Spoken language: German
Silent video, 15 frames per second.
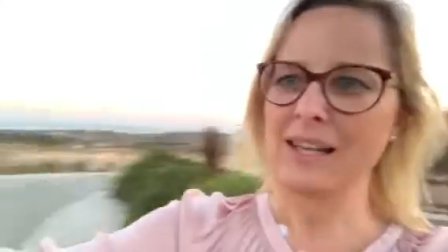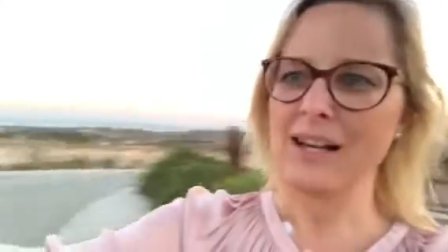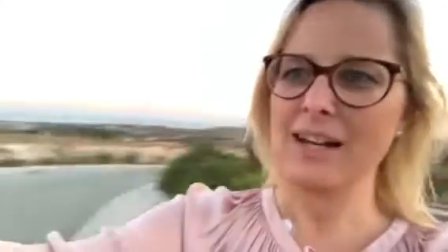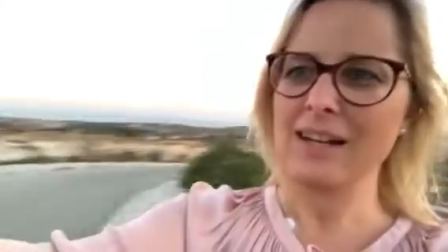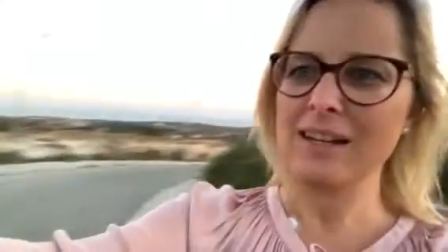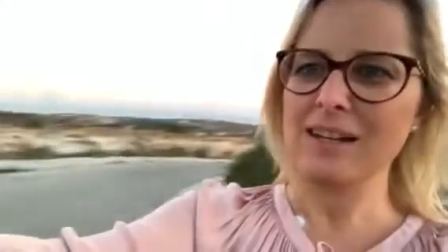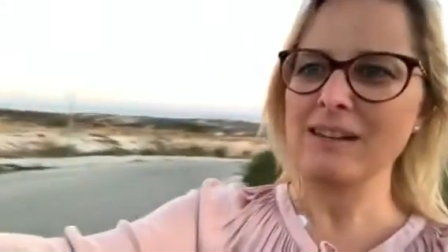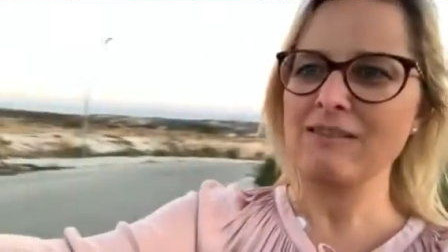
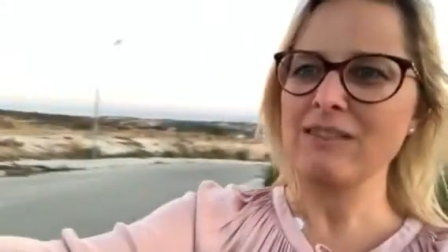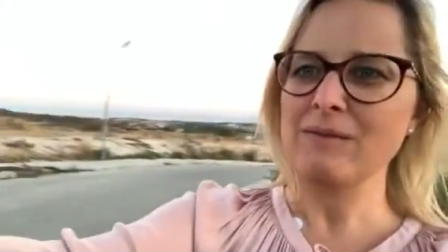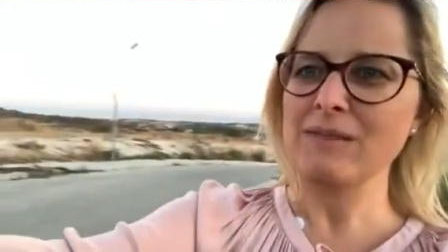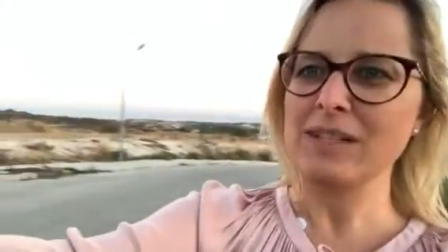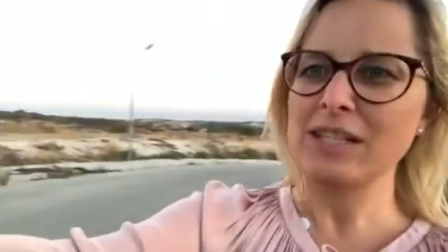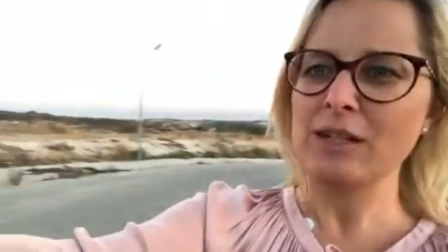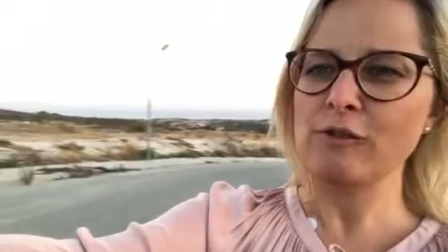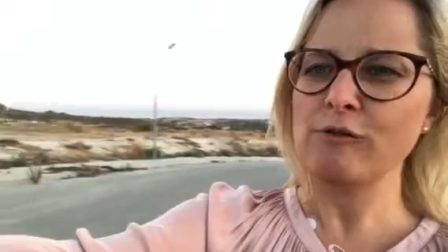kann, wenn
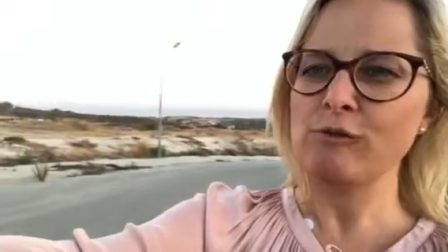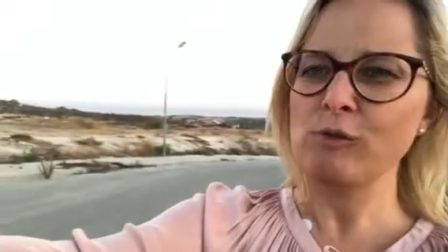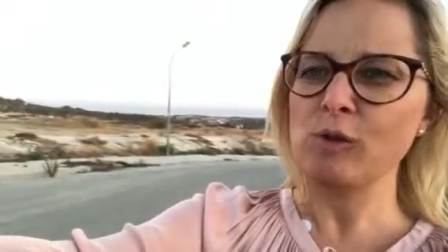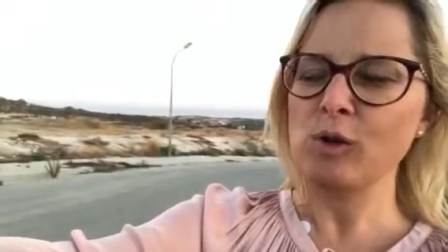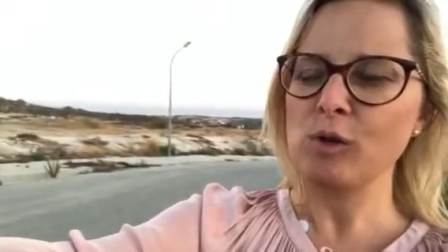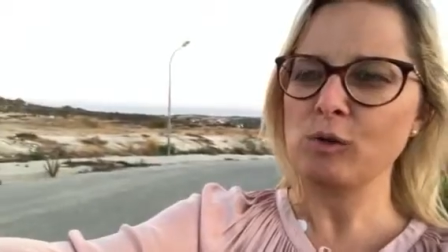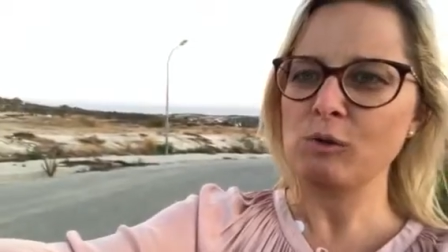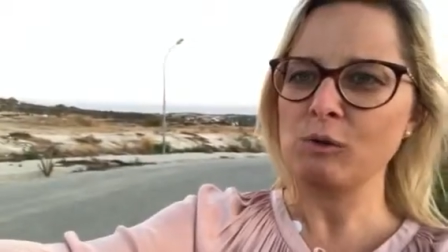man hier
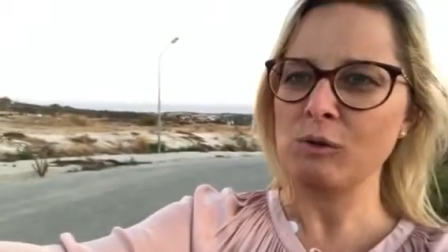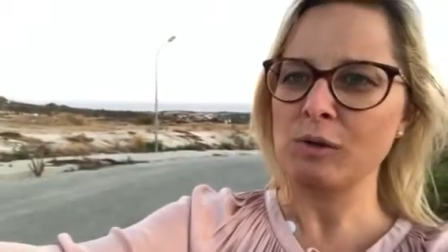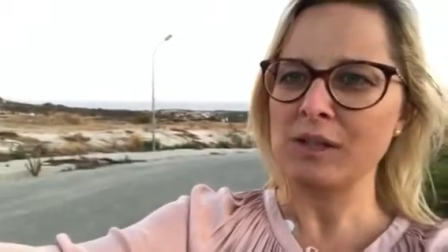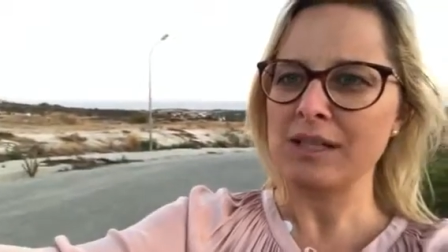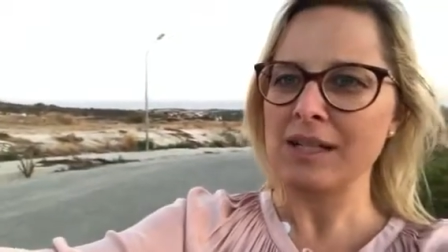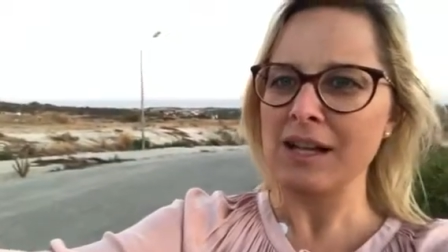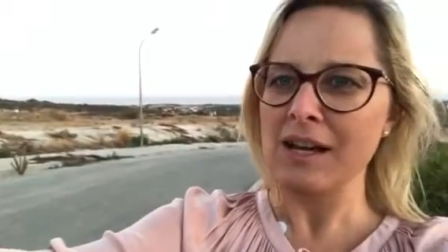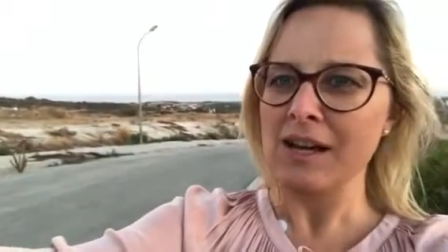
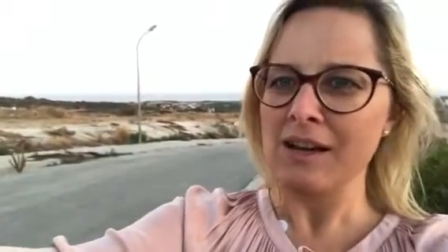vorguckt